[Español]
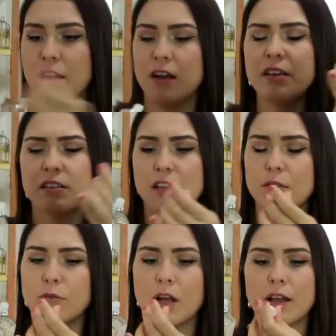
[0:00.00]
Ay, está
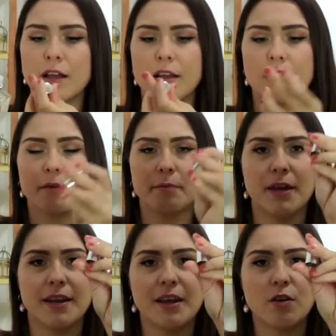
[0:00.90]
dura.
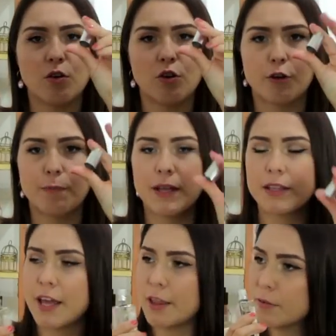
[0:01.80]
Viene en color
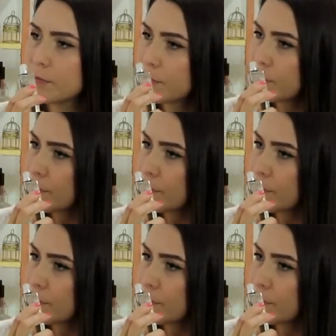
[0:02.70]
plateado.